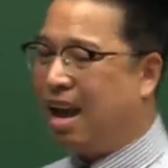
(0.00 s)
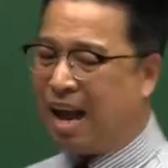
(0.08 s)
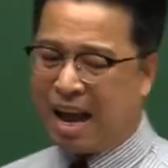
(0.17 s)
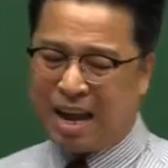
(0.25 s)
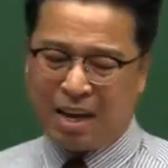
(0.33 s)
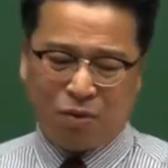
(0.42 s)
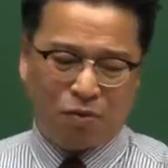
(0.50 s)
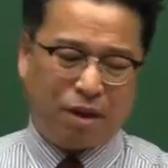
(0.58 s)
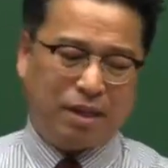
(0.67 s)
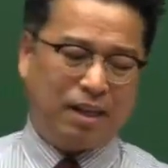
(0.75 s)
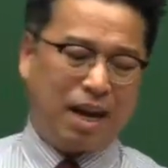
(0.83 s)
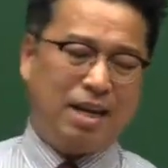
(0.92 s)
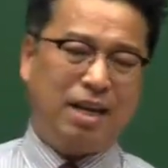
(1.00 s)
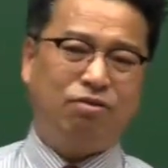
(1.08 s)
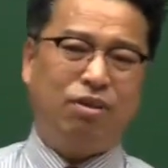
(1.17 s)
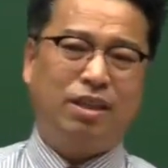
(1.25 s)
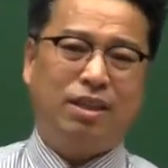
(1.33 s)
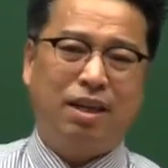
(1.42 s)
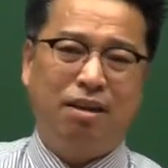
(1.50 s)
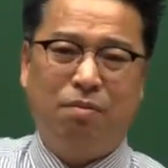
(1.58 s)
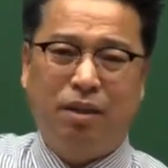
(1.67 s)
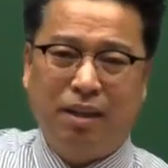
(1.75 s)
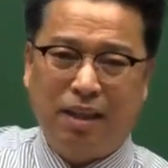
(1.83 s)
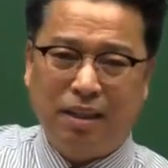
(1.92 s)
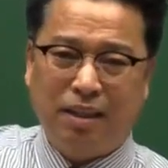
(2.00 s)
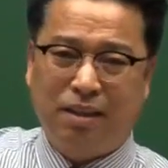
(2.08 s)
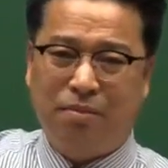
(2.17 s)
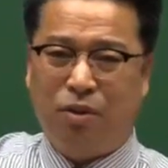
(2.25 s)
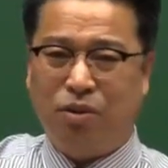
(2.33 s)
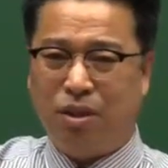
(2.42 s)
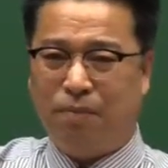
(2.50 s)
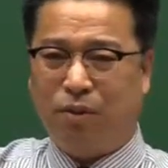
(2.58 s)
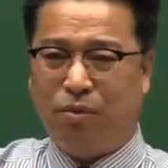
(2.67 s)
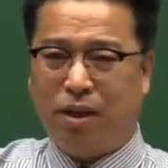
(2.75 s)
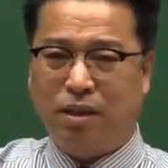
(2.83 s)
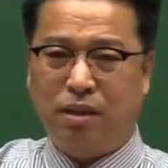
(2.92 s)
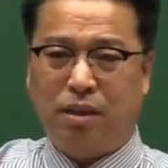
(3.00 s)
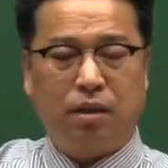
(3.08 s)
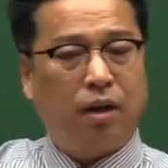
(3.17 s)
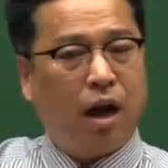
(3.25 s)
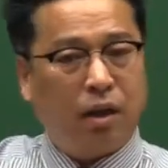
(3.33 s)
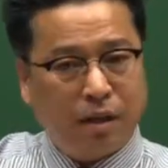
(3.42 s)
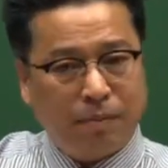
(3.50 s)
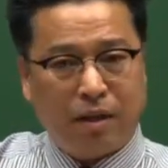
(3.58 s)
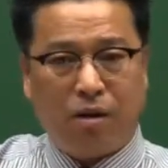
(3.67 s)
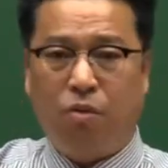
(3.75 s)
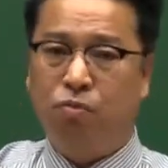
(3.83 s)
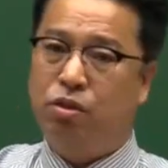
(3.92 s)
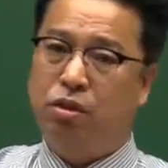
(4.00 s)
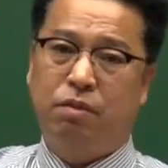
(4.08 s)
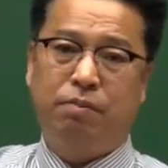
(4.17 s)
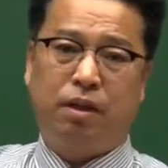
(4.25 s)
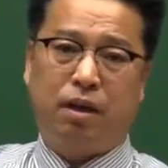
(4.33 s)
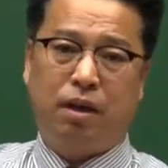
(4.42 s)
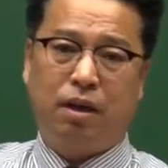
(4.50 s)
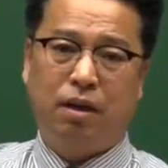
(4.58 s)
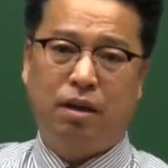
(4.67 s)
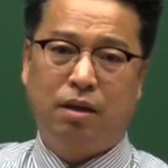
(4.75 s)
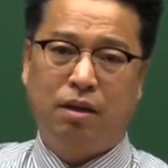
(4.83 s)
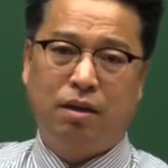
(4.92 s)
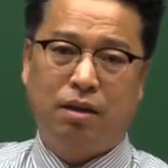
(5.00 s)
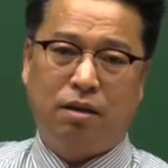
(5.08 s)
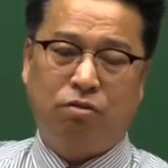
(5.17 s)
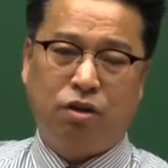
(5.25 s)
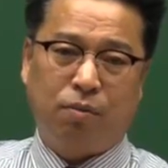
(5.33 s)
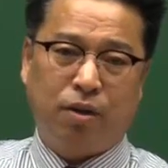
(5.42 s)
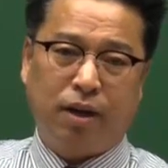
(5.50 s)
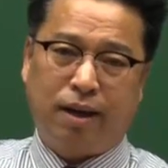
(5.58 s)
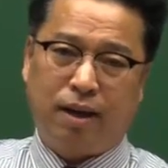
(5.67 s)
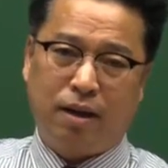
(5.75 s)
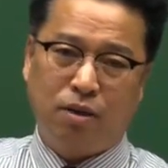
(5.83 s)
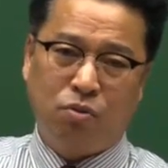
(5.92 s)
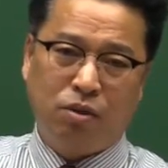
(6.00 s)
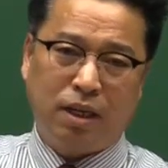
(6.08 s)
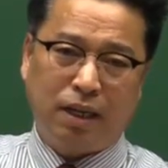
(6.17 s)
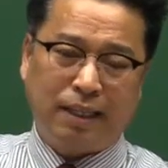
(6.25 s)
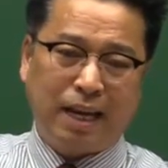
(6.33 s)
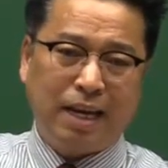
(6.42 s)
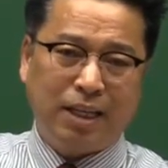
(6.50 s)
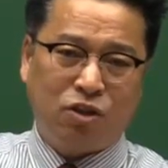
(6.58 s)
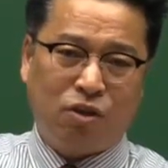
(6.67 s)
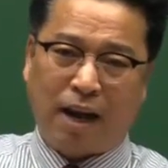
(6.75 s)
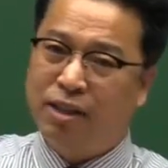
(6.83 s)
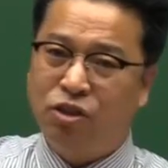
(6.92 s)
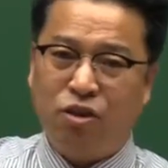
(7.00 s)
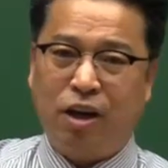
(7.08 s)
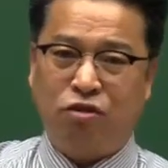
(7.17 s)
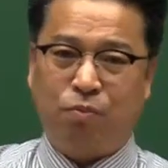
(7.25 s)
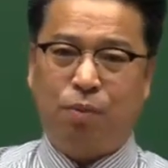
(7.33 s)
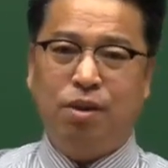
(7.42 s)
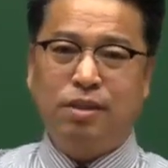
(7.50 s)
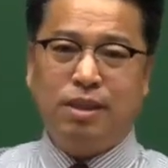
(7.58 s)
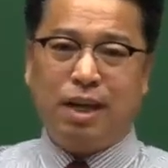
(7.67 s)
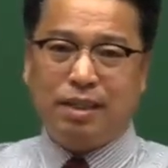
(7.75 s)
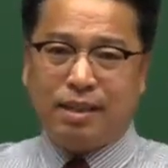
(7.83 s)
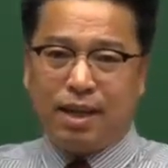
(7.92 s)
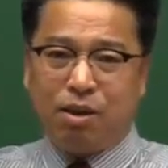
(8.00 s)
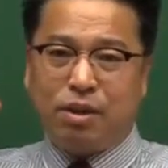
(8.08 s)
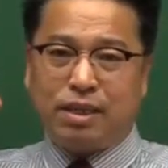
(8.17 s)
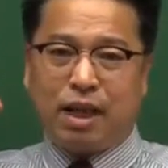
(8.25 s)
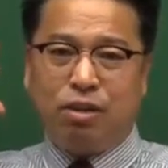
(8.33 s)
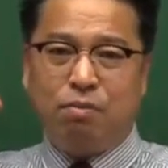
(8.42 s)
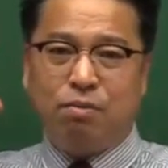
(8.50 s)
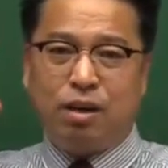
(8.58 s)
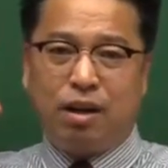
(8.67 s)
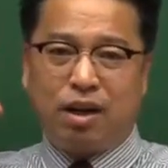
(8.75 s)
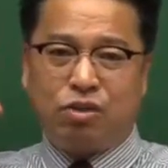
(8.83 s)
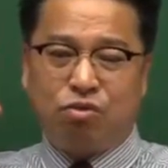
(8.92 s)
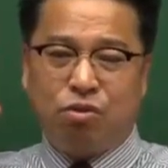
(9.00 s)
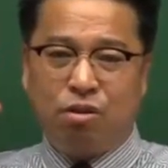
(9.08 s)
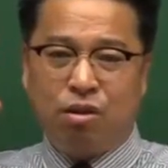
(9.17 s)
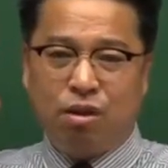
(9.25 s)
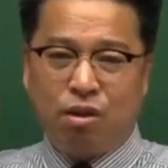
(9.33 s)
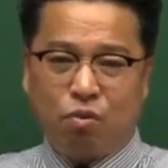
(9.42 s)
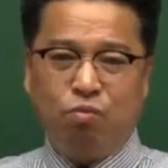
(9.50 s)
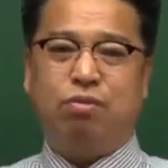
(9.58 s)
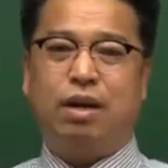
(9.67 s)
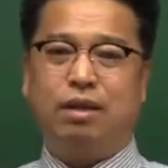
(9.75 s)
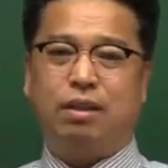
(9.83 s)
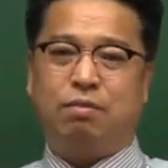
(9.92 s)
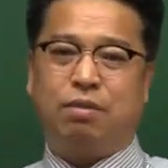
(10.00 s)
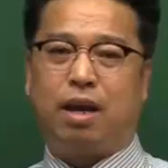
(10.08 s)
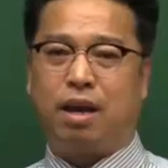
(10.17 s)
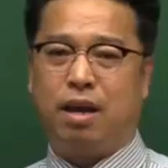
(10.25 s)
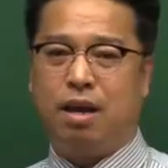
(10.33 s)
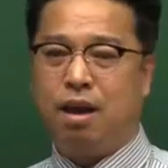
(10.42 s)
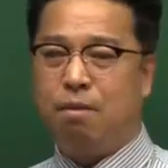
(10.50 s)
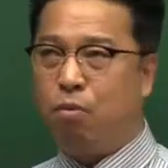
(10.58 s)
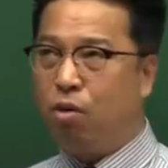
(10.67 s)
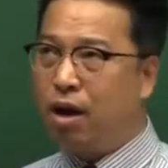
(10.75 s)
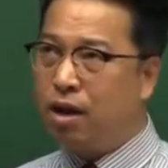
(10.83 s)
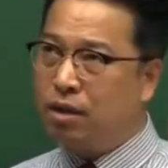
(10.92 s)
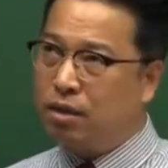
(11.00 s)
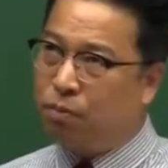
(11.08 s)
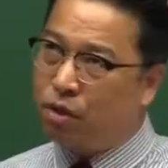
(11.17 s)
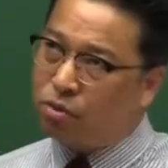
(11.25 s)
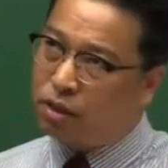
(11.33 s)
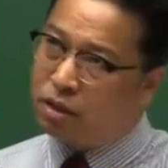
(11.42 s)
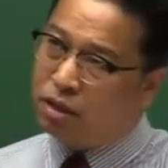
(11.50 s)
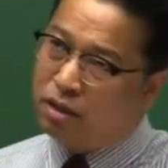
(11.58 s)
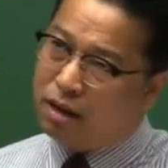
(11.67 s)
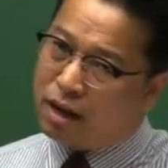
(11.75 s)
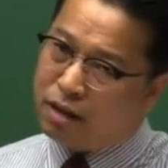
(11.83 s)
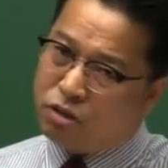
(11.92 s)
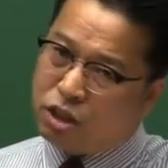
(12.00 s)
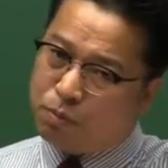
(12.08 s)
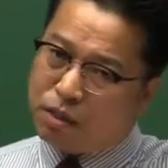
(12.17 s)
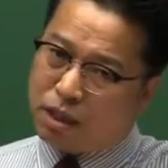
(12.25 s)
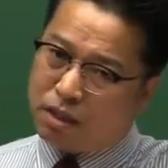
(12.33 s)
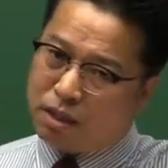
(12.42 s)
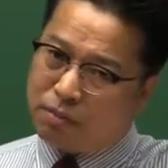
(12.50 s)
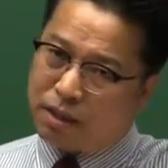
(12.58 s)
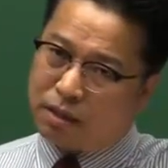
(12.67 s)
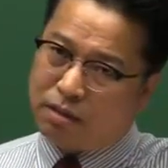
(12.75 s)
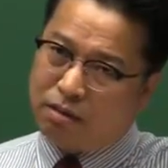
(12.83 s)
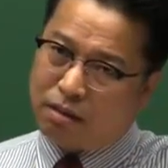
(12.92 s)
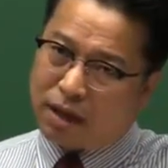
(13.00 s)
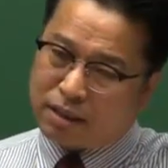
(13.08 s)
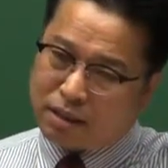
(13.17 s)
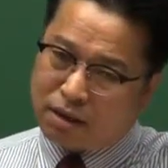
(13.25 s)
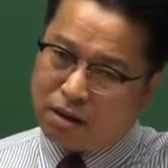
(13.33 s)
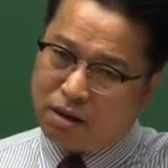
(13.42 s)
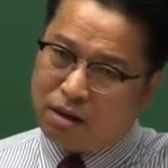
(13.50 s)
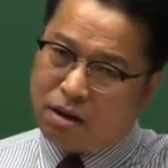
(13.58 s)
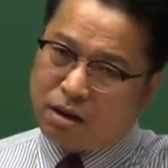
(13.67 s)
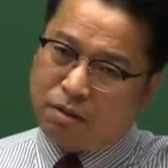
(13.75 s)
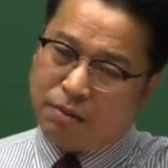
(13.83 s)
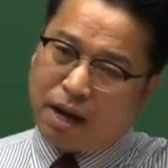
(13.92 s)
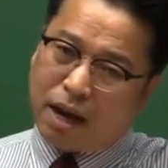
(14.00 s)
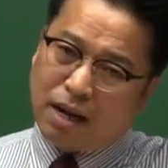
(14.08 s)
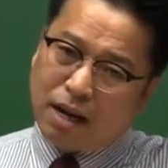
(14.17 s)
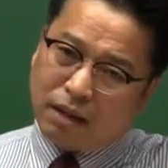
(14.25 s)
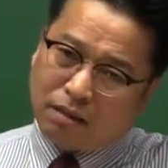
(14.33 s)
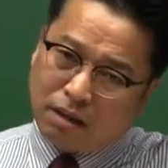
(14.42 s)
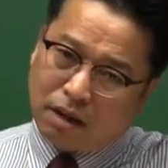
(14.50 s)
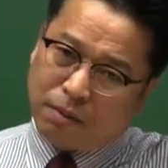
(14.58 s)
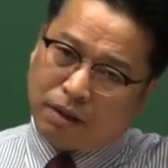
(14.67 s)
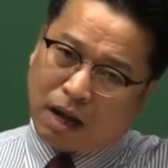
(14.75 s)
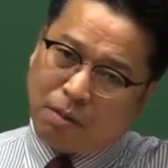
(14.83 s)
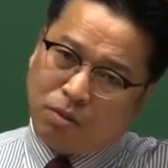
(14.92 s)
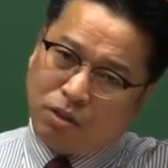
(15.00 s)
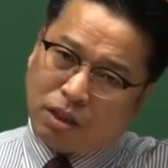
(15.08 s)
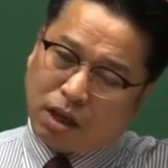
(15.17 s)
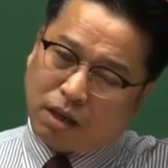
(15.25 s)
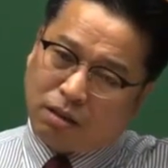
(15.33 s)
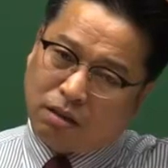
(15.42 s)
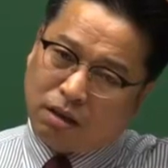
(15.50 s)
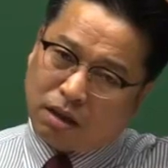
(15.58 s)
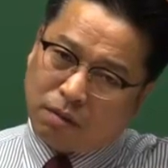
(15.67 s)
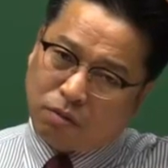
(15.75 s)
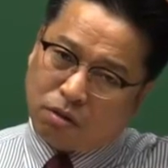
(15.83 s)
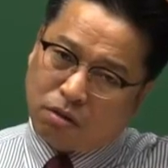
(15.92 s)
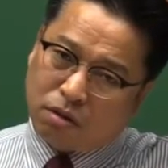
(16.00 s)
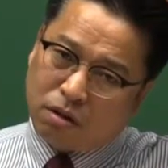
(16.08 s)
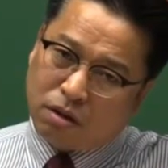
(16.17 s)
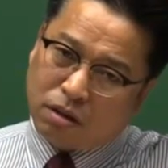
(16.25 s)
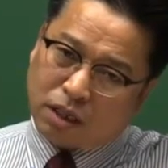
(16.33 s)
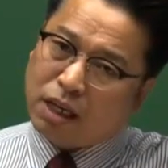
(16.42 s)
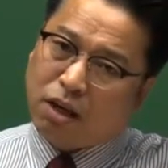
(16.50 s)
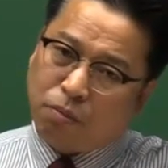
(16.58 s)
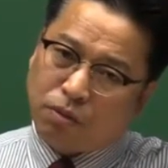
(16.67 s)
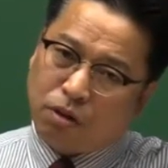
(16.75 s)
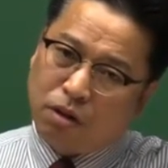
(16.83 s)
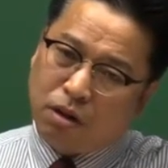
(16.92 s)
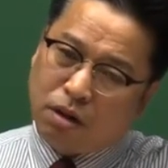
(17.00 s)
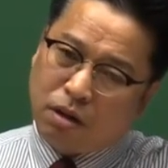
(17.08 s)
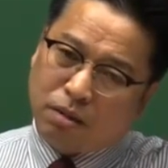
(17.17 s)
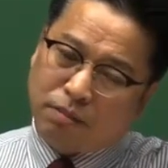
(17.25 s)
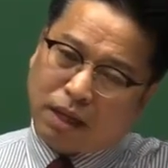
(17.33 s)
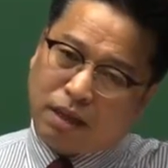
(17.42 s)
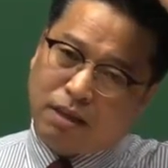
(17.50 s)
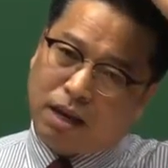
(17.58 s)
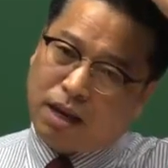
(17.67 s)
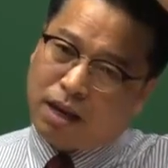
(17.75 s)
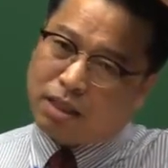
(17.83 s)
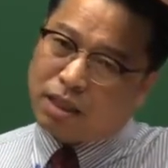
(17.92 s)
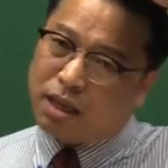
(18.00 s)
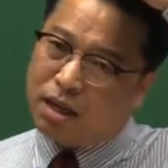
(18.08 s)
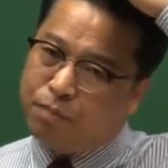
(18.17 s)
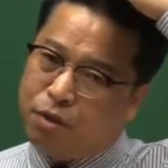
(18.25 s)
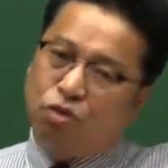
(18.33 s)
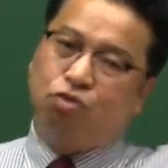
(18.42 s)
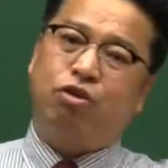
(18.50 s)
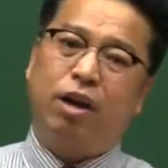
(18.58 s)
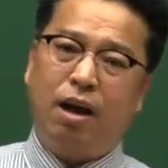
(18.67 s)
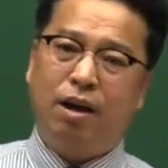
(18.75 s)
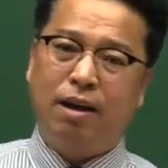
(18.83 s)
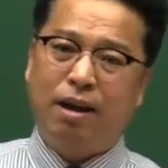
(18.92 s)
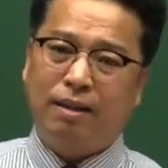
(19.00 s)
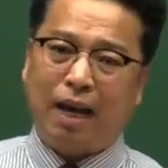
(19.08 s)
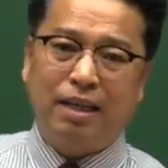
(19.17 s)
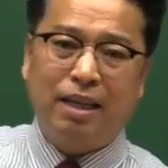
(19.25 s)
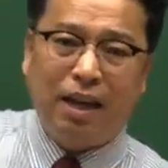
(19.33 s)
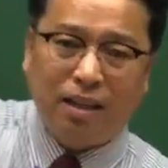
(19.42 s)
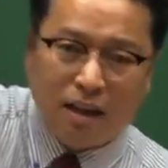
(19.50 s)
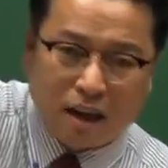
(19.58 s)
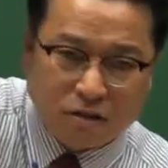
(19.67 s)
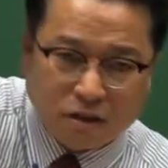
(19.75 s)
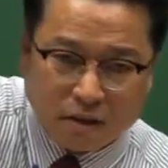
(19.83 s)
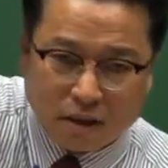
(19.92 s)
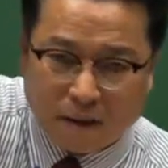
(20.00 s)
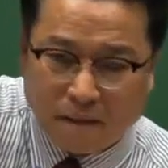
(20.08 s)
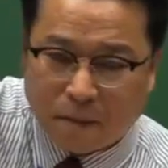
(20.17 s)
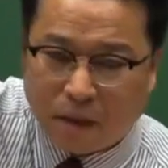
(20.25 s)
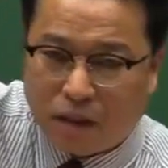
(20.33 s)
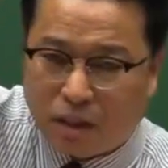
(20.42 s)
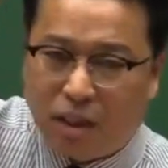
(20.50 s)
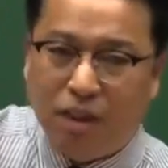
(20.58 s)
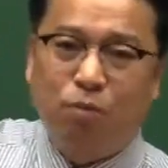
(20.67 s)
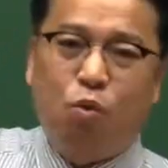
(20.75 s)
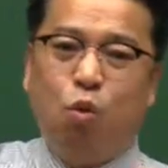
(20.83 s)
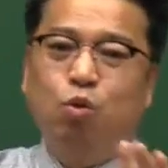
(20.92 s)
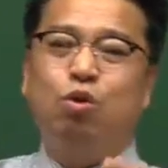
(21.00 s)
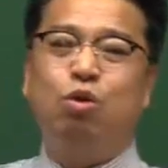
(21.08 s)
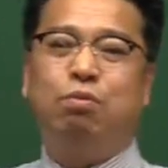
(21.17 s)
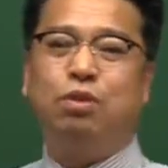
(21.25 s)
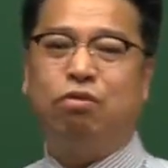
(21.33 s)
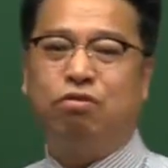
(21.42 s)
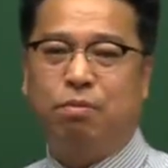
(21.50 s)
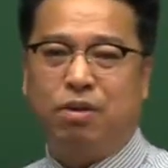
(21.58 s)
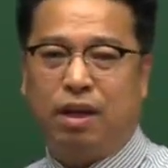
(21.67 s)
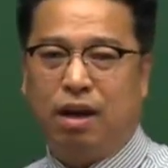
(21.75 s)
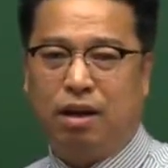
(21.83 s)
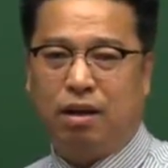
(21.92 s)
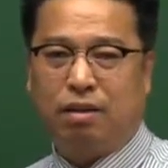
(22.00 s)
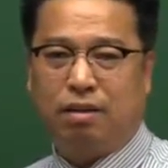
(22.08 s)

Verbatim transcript: 아이고 그 하나 두 개 차이로 뭐 그까짓 거면 뭐 어차피 똑같지 아닙니다 엄청 큽니다 그러니까 우리 머리가 용량이 딸리죠. 안 써가지고 평상시 사용하지 않는 머리를 가지고 공부를 하기 때문에 뭐가 하나 머릿속에 들어가기도 쉽지 않지만 들어갔어요. 그럼 얘가 하나가 들어가면 나머지 얘가 들어가기 힘들어. 자리가 없어. 그럼 다른 애가 얘가 자리를 비워줘야 다른 애가 들어갈 수 있어요. 지금은 공존을 못해 우리 머리가.